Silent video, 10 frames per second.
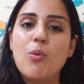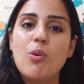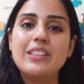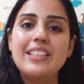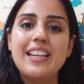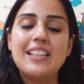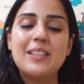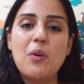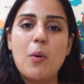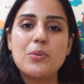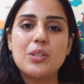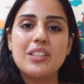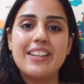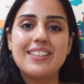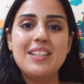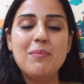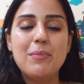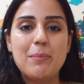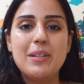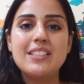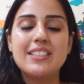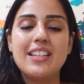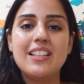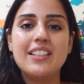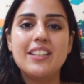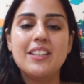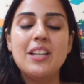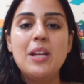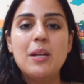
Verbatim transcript: बहुत ही हेल्दी ऑप्शन है ये बेबीज़ के लिए